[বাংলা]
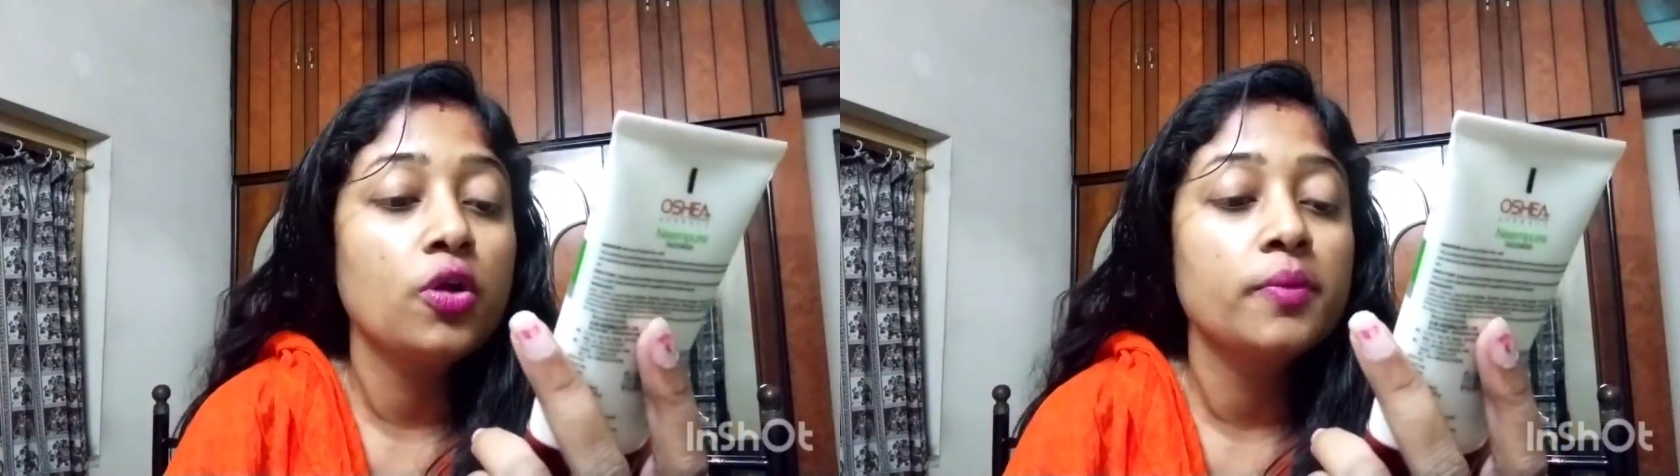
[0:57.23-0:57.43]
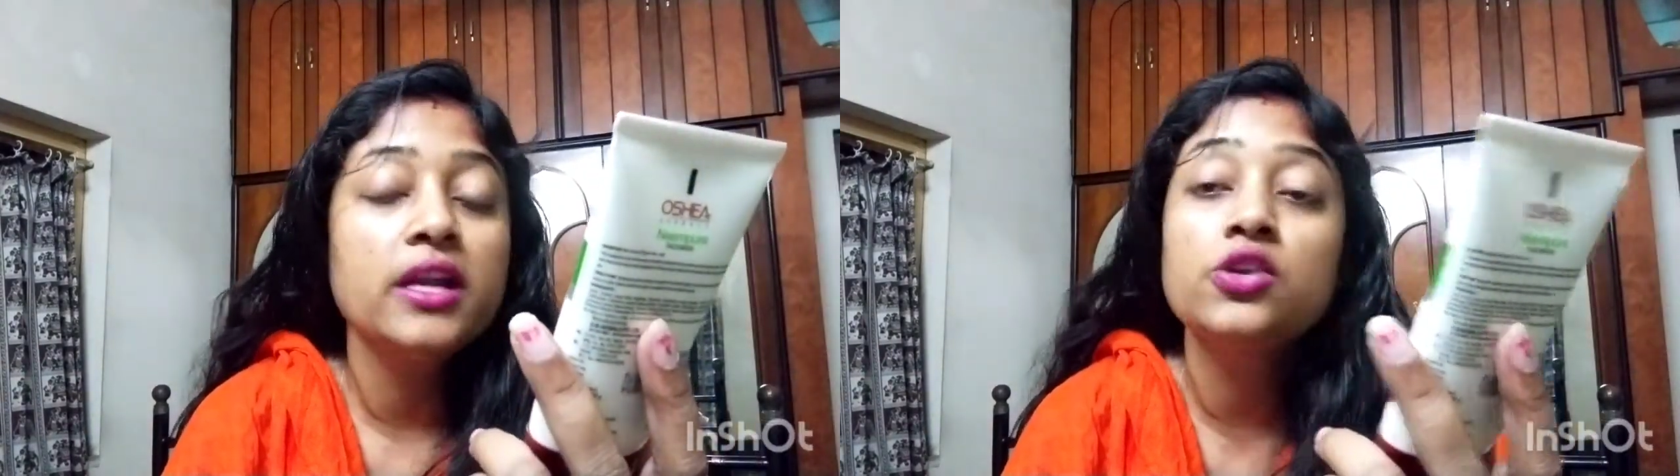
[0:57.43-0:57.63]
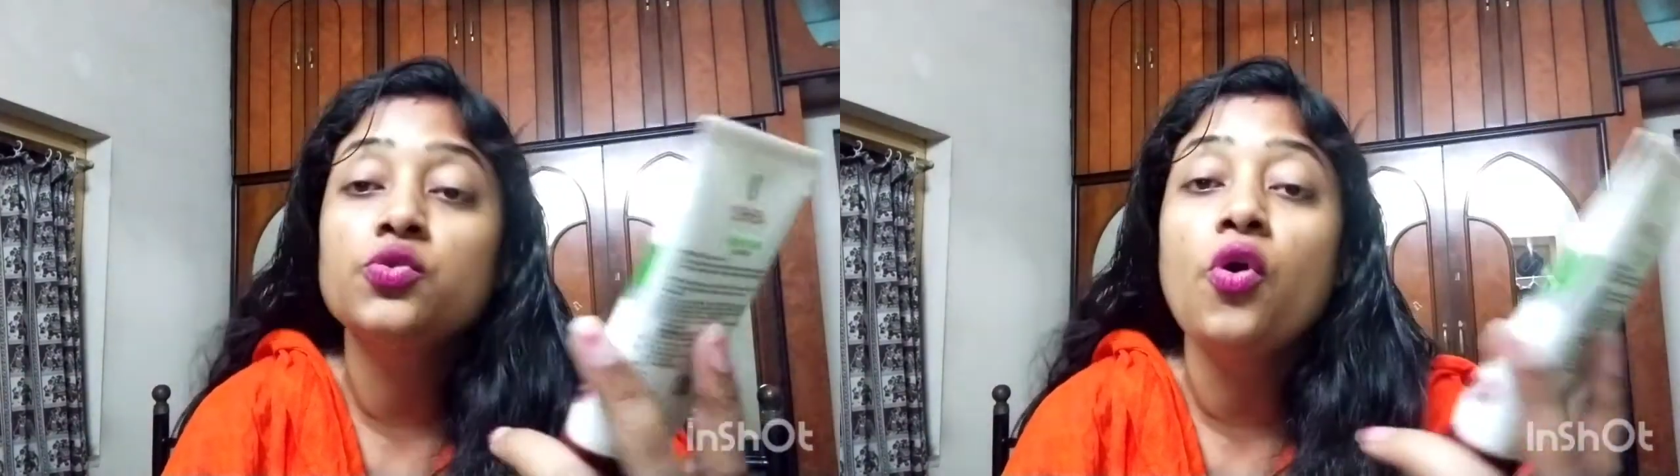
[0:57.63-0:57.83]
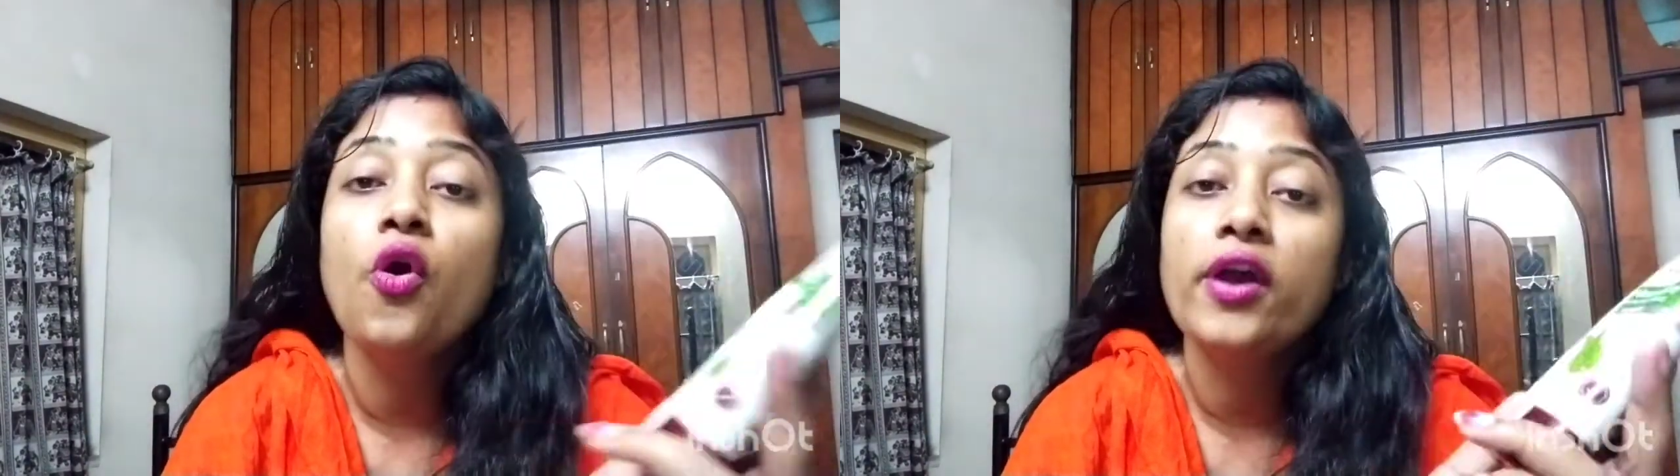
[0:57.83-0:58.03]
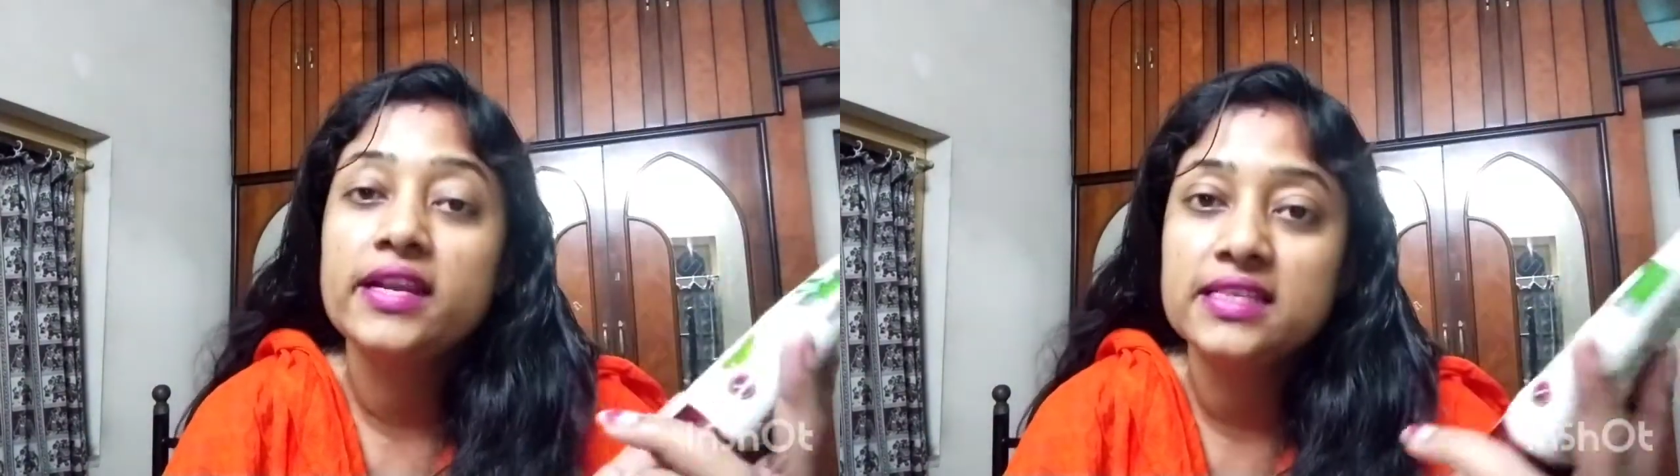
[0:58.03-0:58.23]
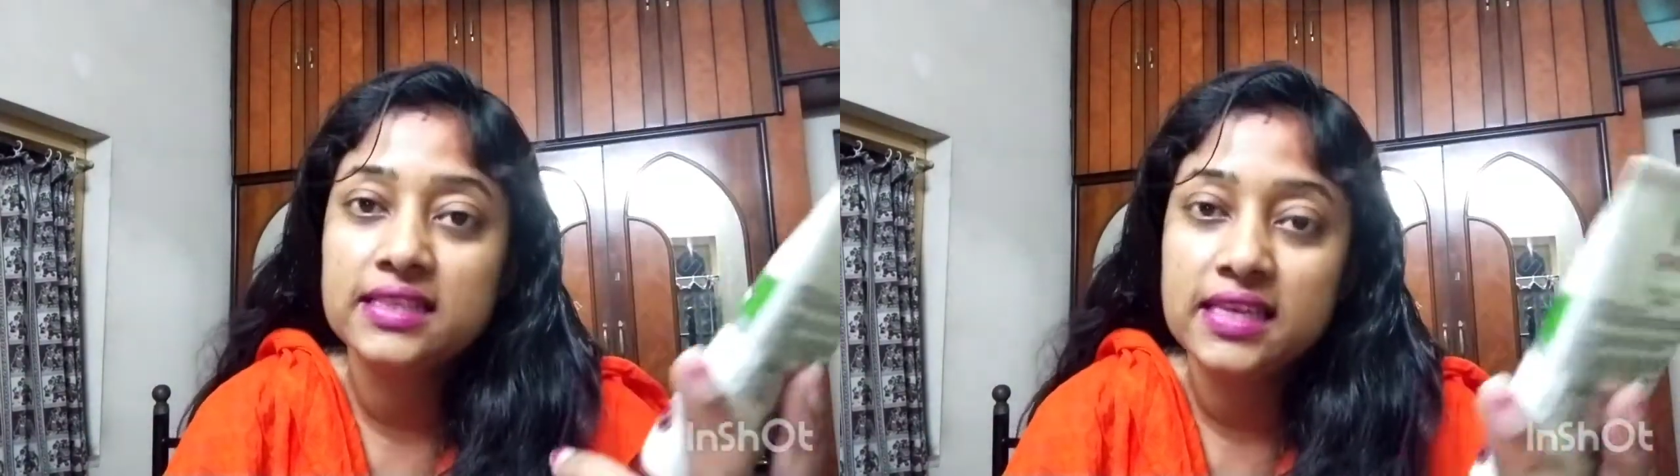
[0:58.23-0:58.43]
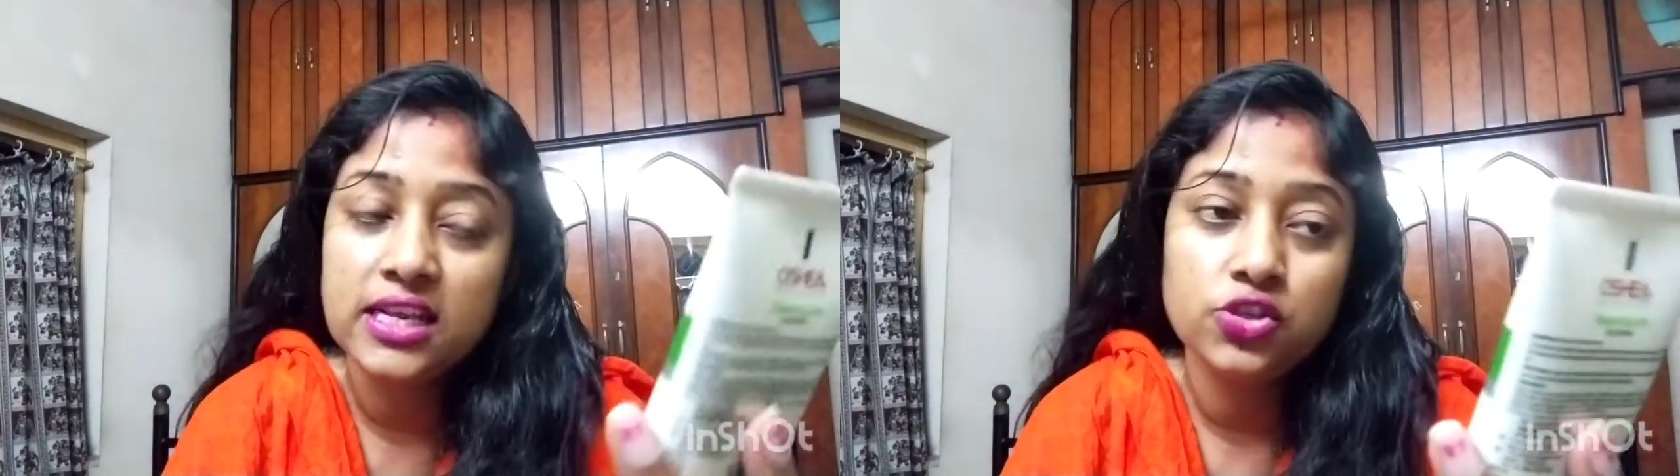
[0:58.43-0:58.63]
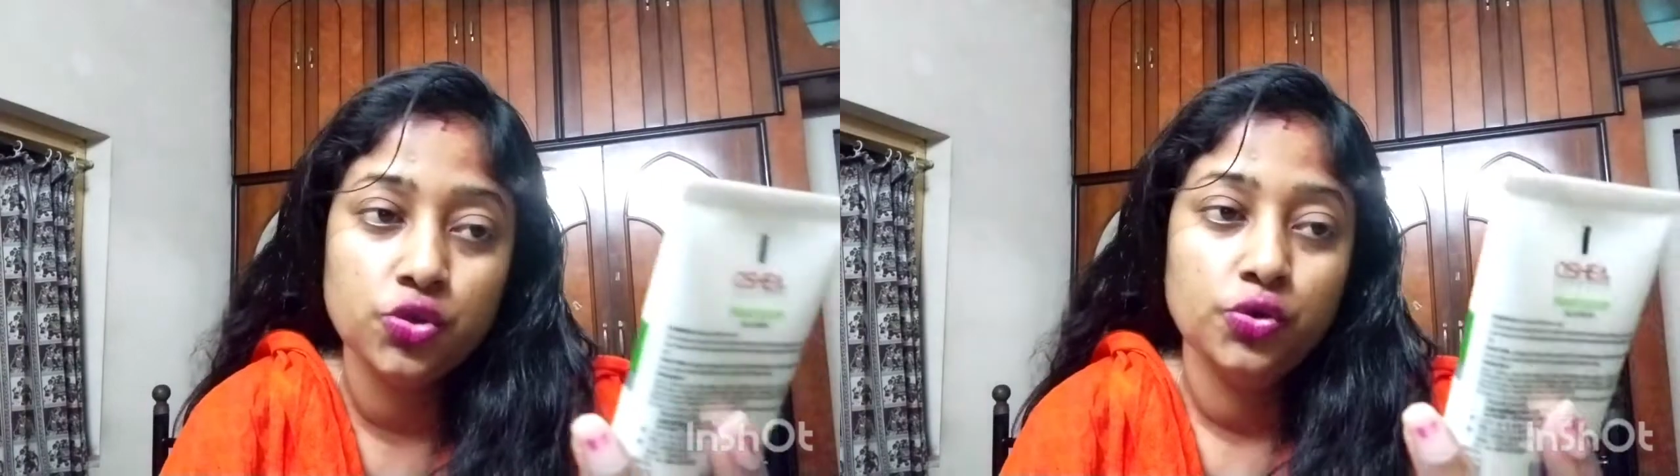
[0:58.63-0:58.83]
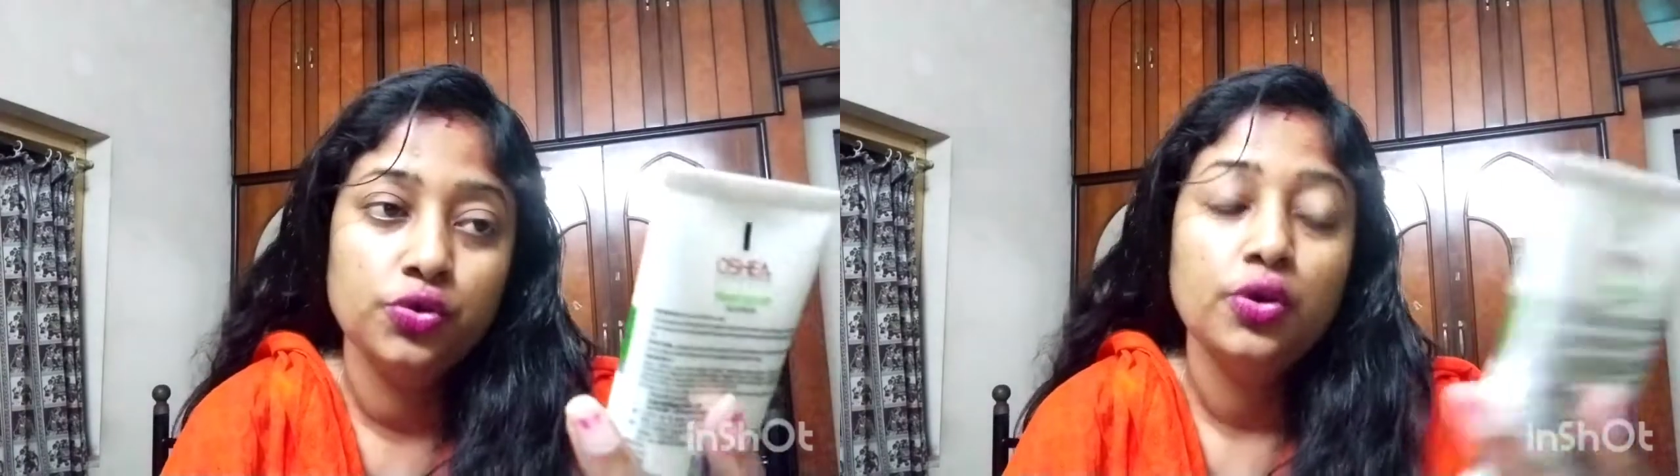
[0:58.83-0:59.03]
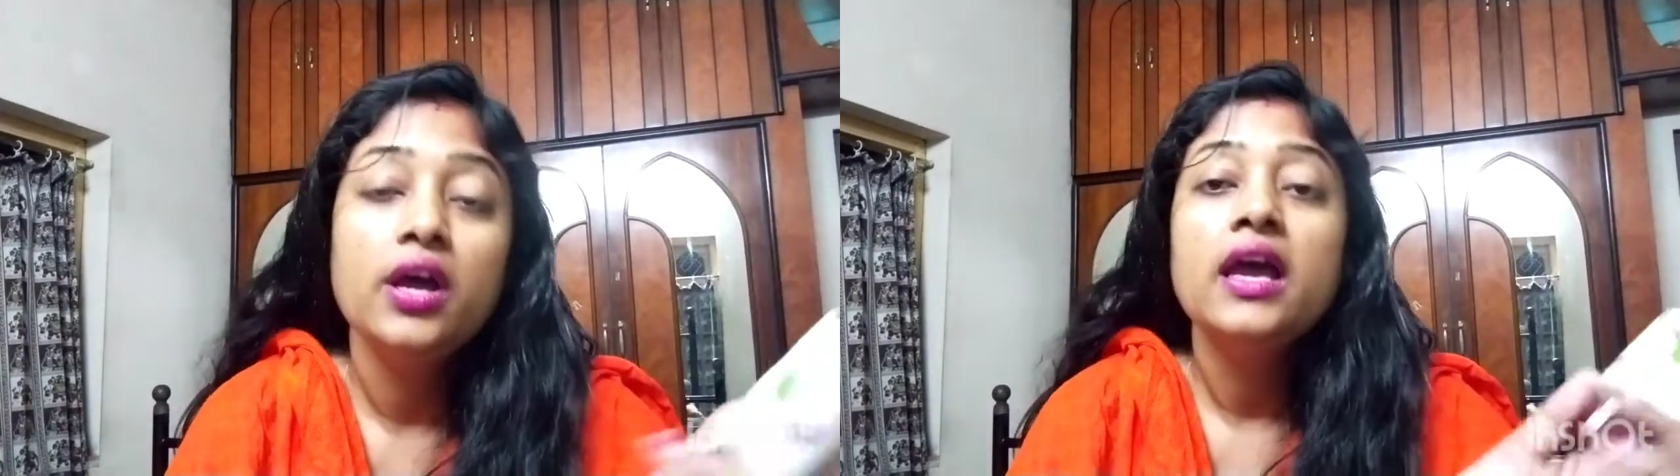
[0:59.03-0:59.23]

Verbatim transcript: নর্মাল টু অয়েলি স্কিনের জন্য